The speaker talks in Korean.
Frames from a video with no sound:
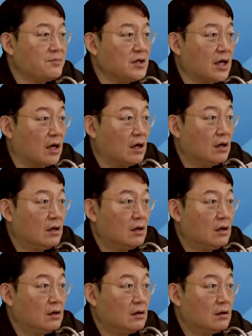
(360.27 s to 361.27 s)
뗍니다.
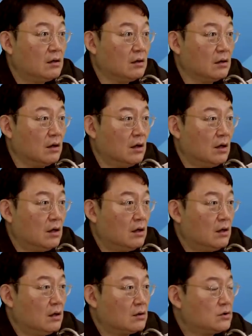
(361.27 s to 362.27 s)
예. 어.
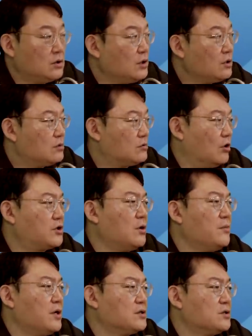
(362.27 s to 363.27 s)
그리,
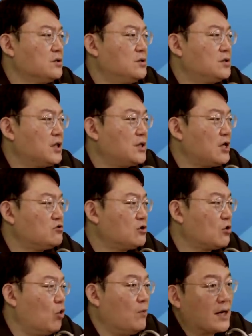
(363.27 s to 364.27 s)
어떤 면에서는 그렇게 떼주는
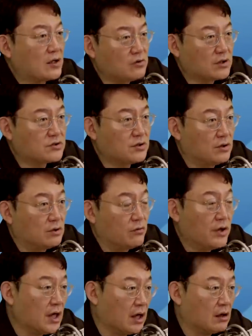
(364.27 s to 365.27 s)
게 고맙기도 했어요.
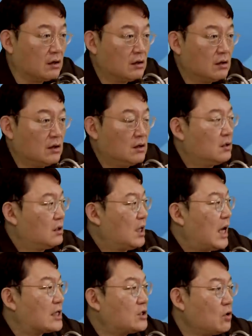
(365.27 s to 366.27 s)
왜냐? 음.
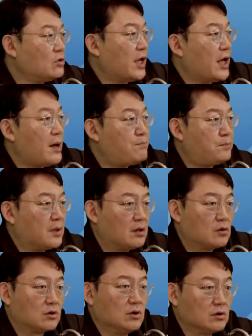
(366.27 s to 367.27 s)
학교 내에 예.
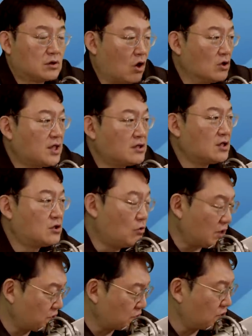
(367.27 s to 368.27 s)
그러니까, 그 경찰들이
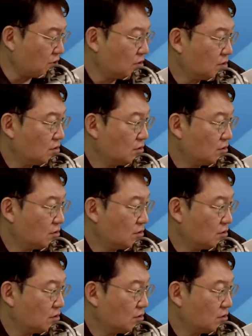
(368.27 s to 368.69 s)
들어와 있었죠.